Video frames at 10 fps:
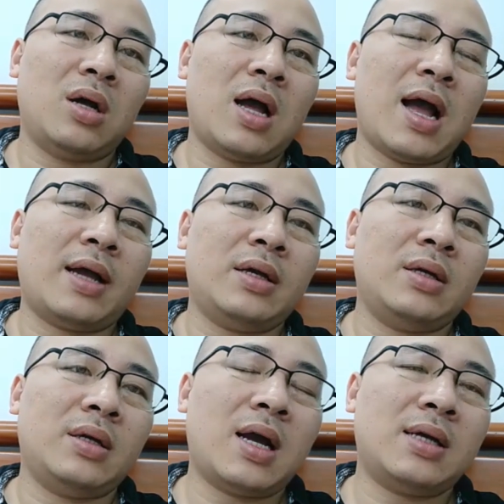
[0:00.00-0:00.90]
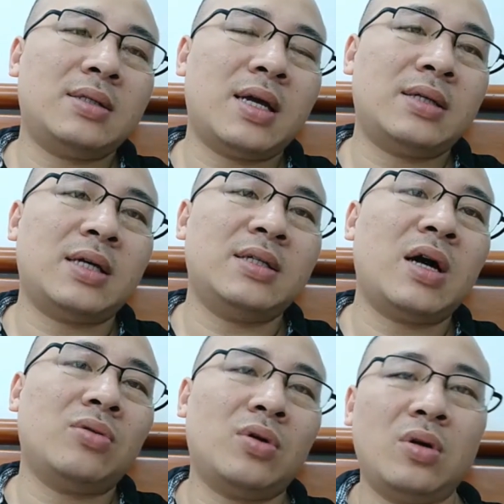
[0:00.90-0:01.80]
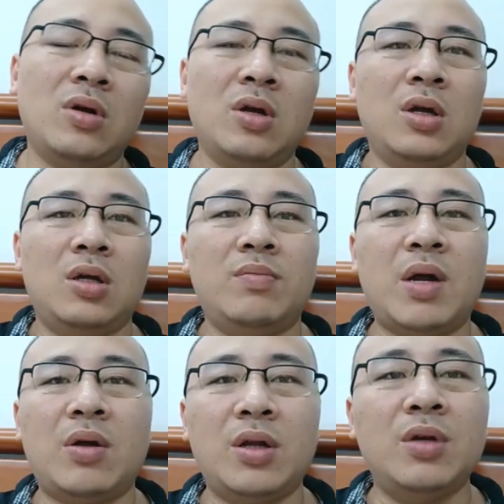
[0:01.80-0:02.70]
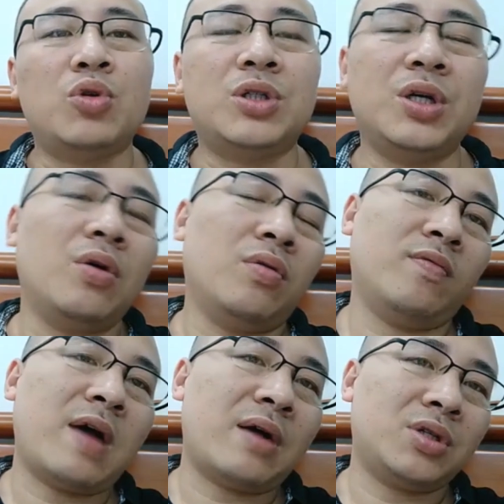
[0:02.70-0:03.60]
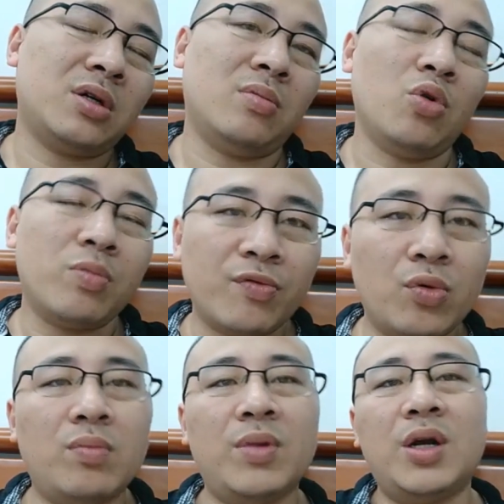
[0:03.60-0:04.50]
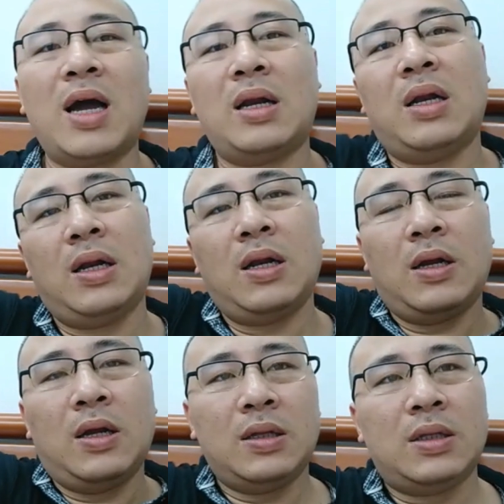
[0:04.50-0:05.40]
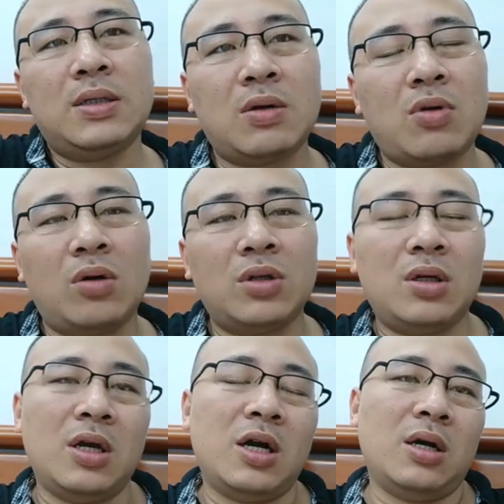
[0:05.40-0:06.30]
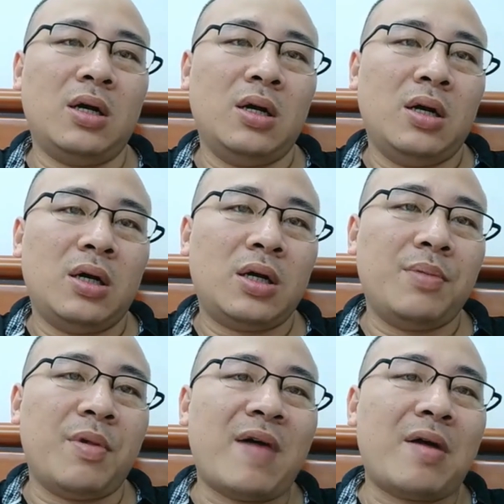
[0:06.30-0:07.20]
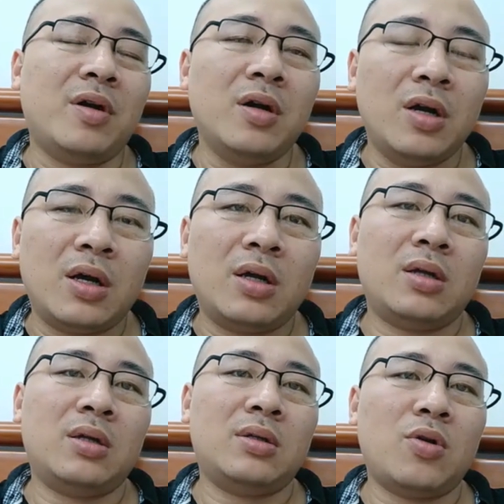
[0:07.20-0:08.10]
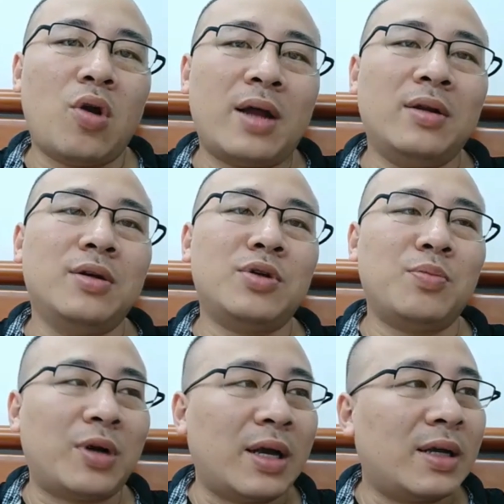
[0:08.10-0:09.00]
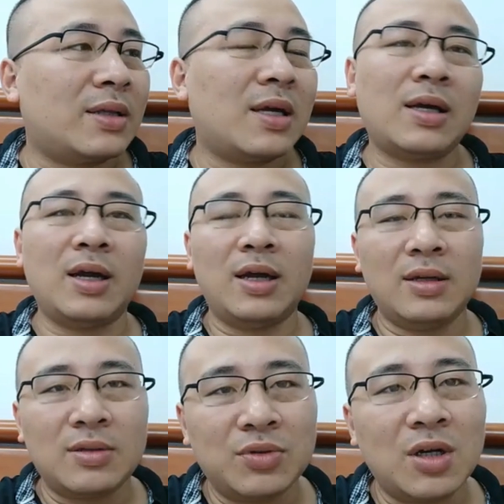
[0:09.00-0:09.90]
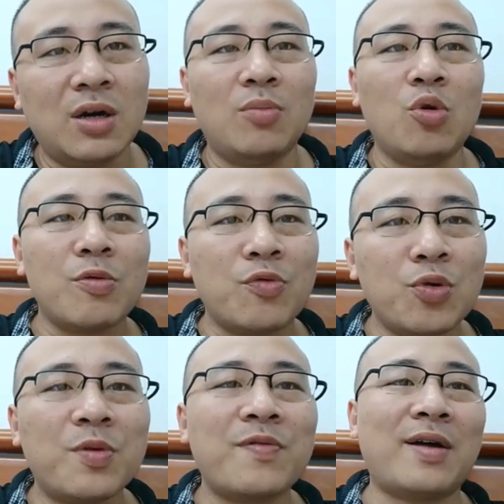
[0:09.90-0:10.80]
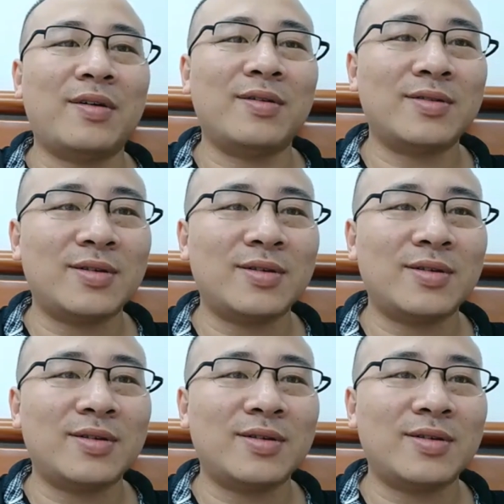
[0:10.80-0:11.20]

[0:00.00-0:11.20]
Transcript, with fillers: hai, hai xe tránh nhau thôi, mà nó đi một chiều, vào chờ bốn mươi phút mới được ăn. Thế sau đó thì khi mà vào nơi ấy, nó lại đưa cho một cái tích kê, xong chờ bốn mươi phút mới vào,